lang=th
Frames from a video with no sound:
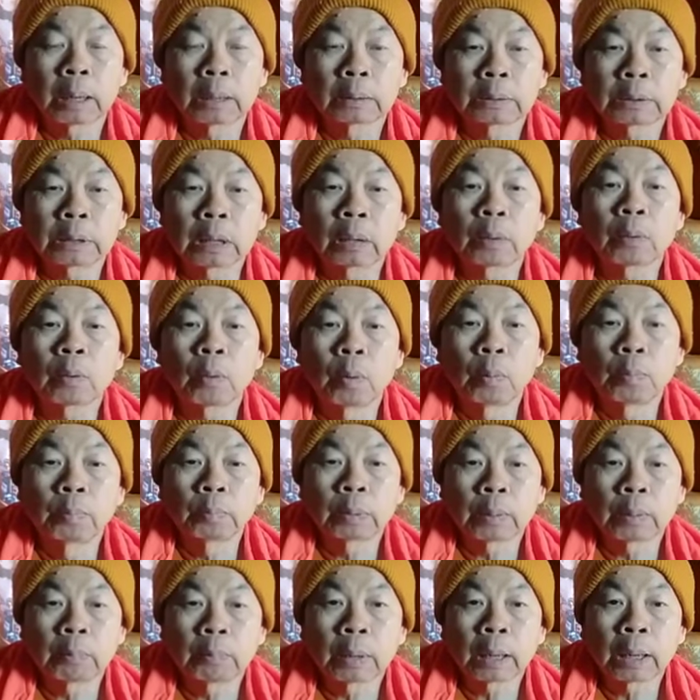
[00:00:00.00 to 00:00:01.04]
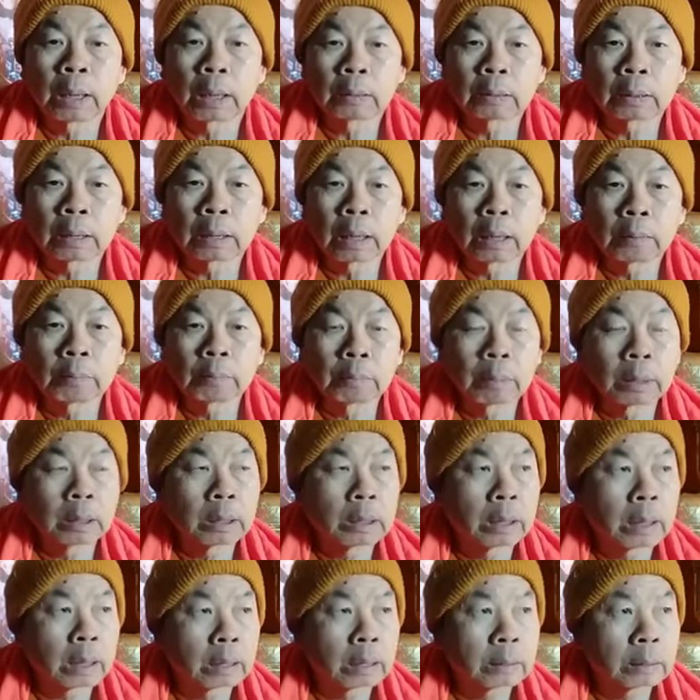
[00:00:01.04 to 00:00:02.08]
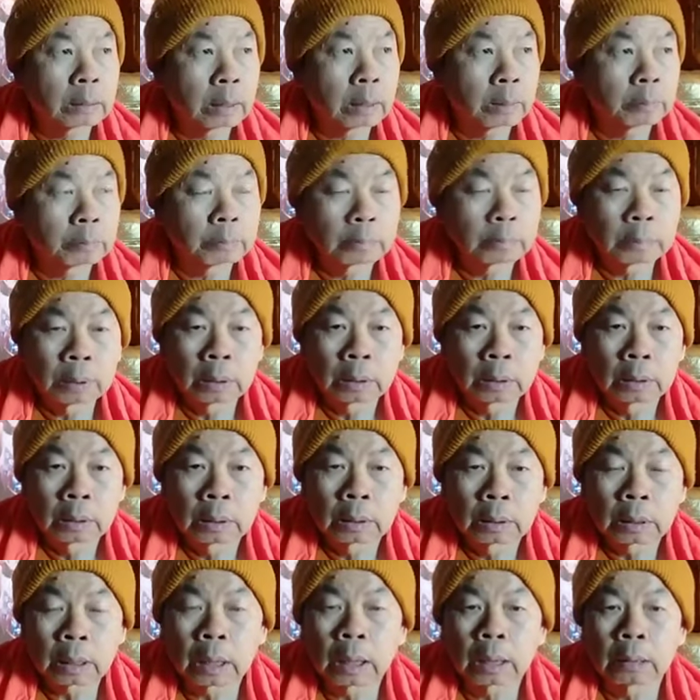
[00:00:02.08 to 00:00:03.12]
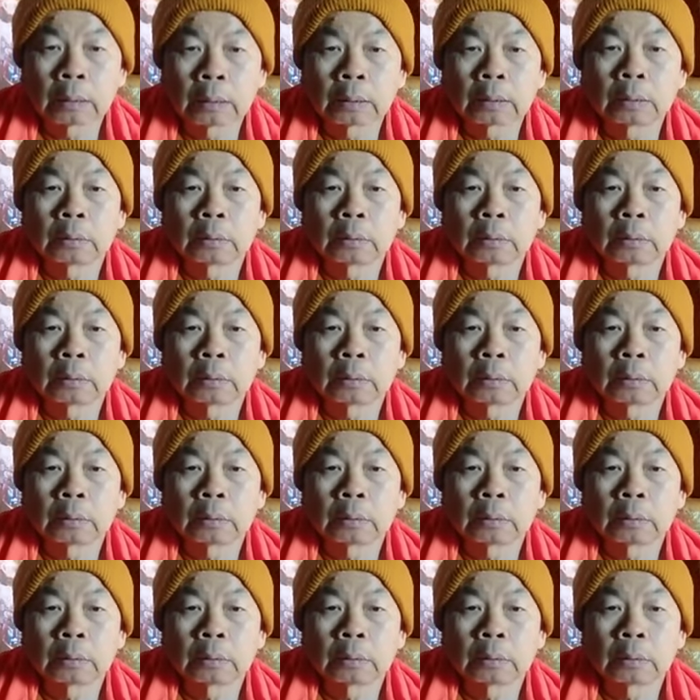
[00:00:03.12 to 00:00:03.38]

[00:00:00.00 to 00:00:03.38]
งานสังคมทำงานการบรรยายทำการ